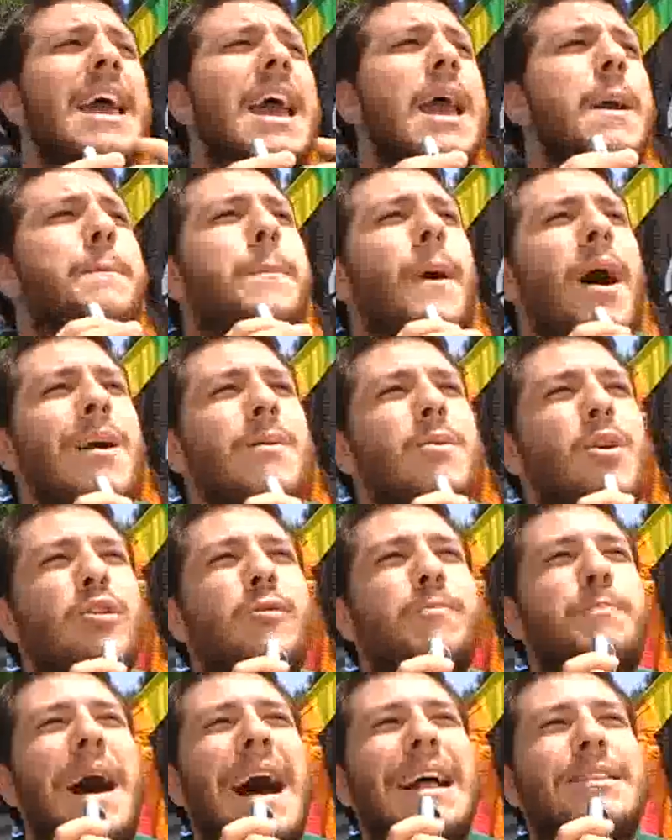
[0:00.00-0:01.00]
e poi
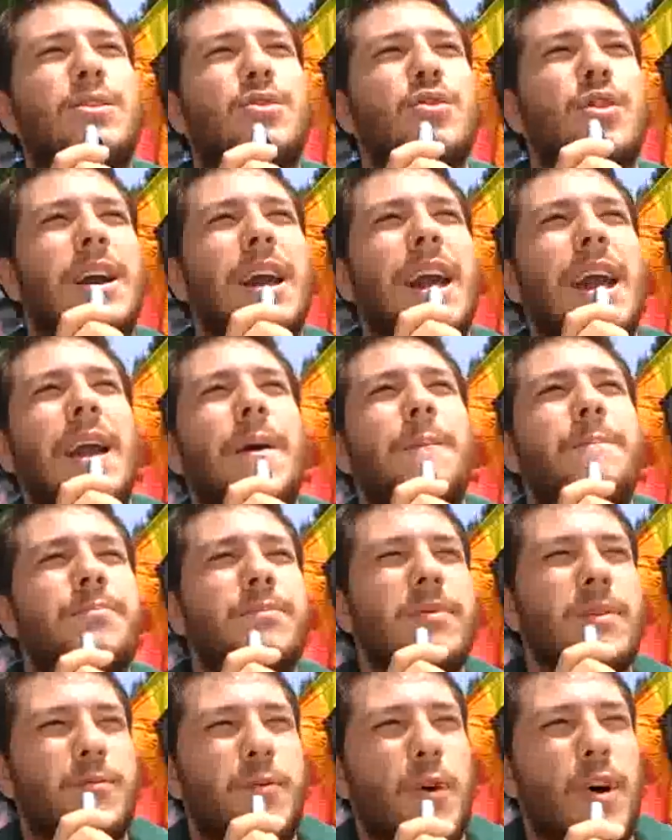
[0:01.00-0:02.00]
uno spazio che
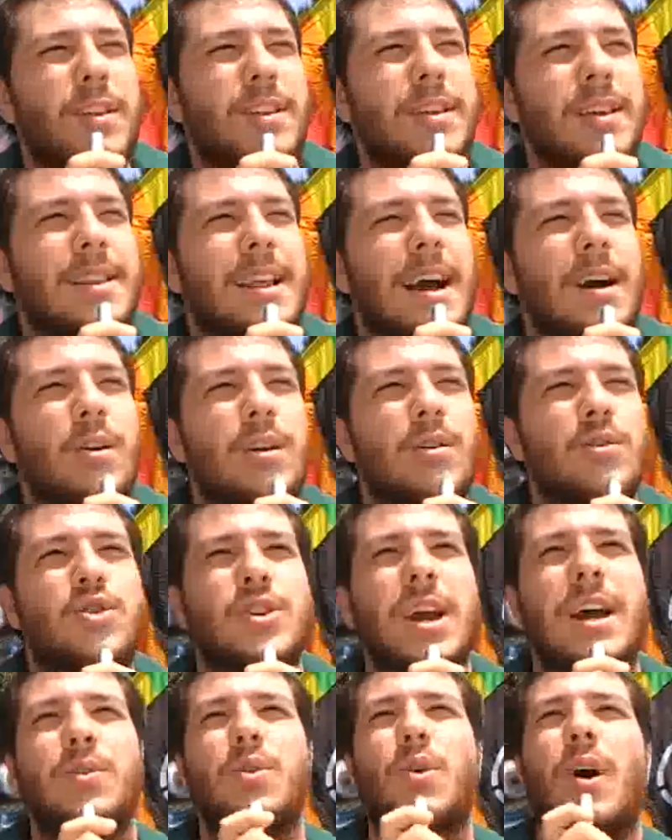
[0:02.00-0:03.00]
mh, forse stanno
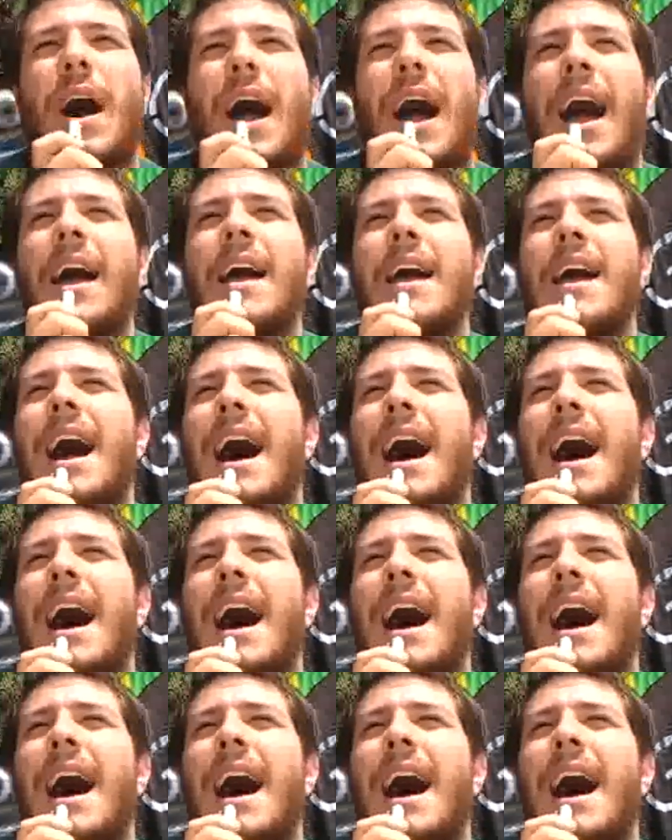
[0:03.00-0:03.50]
riuscendo a,